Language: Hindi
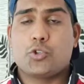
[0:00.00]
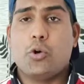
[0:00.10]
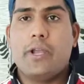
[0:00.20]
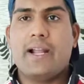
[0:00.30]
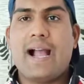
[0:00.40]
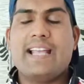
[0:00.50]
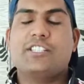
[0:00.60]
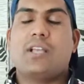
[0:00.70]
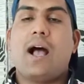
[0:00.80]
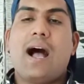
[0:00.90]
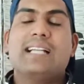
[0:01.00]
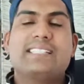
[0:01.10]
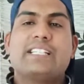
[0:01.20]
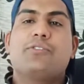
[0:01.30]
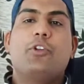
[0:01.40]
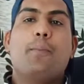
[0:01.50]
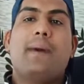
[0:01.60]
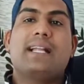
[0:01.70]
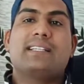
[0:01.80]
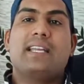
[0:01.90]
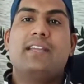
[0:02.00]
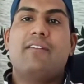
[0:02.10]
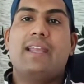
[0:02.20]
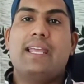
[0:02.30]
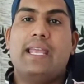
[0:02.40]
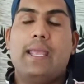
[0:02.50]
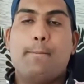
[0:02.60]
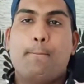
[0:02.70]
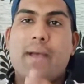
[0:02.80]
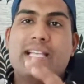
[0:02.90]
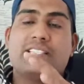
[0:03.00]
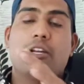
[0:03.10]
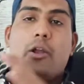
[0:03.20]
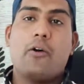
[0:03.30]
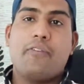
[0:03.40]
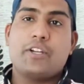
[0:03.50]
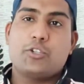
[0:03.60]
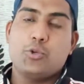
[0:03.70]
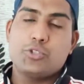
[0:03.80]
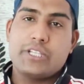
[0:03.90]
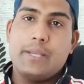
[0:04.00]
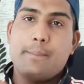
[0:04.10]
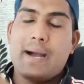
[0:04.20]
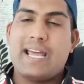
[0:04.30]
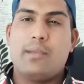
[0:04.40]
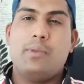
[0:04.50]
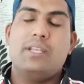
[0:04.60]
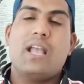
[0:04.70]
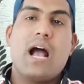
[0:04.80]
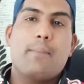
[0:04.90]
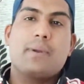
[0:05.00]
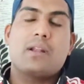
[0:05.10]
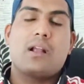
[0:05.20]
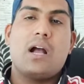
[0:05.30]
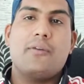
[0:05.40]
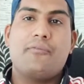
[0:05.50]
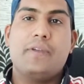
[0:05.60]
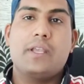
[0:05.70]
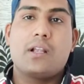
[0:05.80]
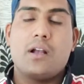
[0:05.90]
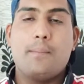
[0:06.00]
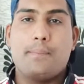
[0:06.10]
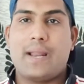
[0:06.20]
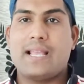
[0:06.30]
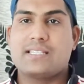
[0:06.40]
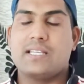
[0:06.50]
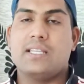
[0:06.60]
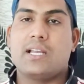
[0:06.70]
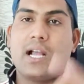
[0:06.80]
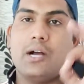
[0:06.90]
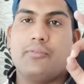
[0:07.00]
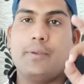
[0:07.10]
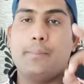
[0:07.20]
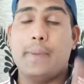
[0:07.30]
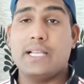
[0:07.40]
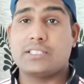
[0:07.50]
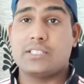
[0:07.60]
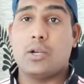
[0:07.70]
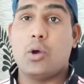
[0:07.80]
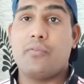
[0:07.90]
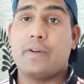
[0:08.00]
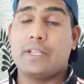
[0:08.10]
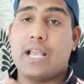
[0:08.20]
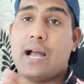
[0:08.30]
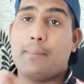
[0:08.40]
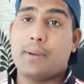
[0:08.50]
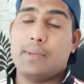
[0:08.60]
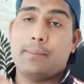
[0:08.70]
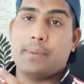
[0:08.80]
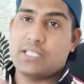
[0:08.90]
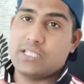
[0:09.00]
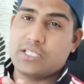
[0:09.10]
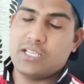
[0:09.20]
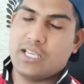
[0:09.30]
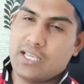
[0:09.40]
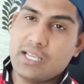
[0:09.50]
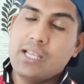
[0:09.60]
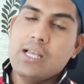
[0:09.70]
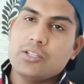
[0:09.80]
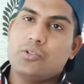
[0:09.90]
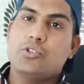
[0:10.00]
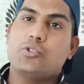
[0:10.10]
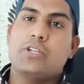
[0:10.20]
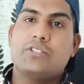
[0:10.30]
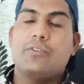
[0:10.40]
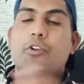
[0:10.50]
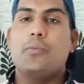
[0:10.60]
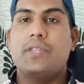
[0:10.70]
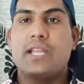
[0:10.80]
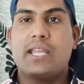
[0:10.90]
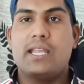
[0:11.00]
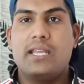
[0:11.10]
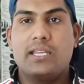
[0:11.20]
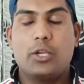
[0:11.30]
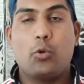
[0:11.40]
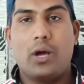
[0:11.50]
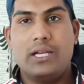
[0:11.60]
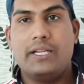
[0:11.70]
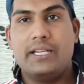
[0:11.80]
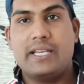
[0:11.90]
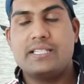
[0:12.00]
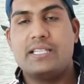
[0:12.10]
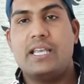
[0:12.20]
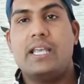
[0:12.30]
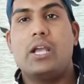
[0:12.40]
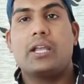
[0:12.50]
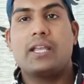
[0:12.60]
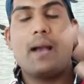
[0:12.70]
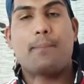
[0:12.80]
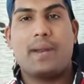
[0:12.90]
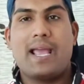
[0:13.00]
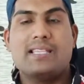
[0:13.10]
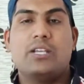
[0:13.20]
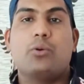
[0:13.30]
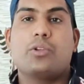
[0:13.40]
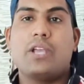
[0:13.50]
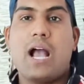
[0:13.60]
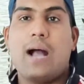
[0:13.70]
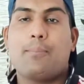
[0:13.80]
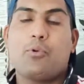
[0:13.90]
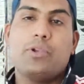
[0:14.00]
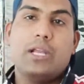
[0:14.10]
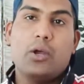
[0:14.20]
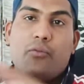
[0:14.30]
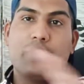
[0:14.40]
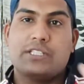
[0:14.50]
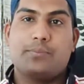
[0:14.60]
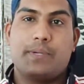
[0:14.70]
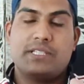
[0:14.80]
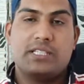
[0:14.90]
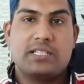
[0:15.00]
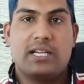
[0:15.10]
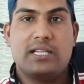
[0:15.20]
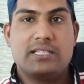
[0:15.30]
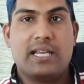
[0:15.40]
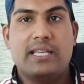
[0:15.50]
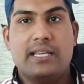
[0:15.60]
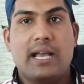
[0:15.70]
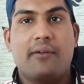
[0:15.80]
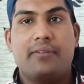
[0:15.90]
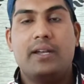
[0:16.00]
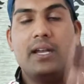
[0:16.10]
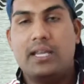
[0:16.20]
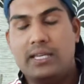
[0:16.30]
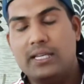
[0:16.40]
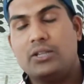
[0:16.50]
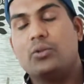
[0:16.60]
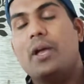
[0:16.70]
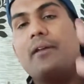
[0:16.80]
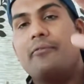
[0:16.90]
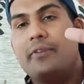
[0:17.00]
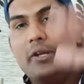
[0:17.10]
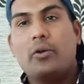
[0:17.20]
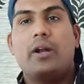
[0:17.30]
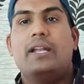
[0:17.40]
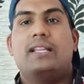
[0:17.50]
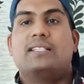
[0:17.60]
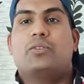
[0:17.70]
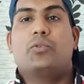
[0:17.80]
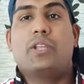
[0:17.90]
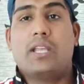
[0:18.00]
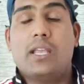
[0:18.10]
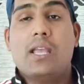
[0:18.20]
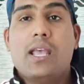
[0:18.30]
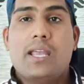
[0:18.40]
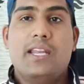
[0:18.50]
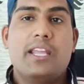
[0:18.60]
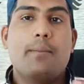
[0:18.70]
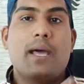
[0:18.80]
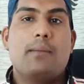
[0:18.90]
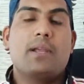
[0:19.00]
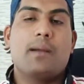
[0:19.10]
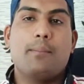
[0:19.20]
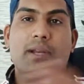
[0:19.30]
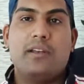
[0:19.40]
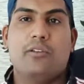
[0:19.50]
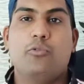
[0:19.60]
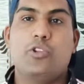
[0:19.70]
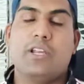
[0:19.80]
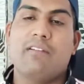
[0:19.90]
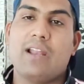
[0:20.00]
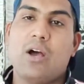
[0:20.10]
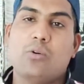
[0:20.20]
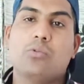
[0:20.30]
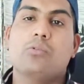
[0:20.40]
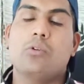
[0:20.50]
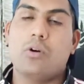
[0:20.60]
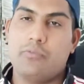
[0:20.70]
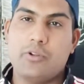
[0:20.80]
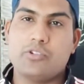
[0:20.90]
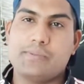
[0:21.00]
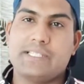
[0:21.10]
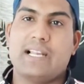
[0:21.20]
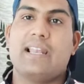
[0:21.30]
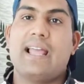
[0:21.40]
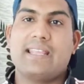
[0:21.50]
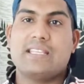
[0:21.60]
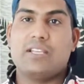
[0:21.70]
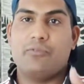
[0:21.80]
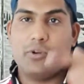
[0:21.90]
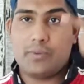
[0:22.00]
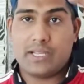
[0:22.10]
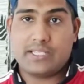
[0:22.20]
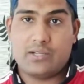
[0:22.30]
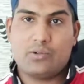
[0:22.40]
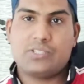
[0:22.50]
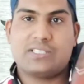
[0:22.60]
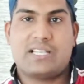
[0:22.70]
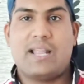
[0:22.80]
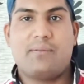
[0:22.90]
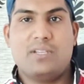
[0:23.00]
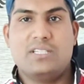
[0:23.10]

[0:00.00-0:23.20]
सो हे गाइस आज की इस वीडियो में बात करने वाले हैं बेस्ट लॉफर शूज के बारे में यहाँ पर काफी कम प्राइस के अंदर काफी बेस्ट लॉफर यहाँ पर मैंने परचेज किए हैं तो दोस्तों इस वीडियो में देखेंगे इनकी क्वालिटी कैसी है क्या प्राइस है और क्या आपको ये लॉफर्स परचेज करने चाहिए या फिर नहीं तो यार वीडियो को एंड तक जरूर देखें इनके बारे में कंप्लीट रिव्यू देने वाला हूँ और वीडियो मुझे अच्छा लाइक कीजिए वीडियो अपने चैनल को सब्सक्राइब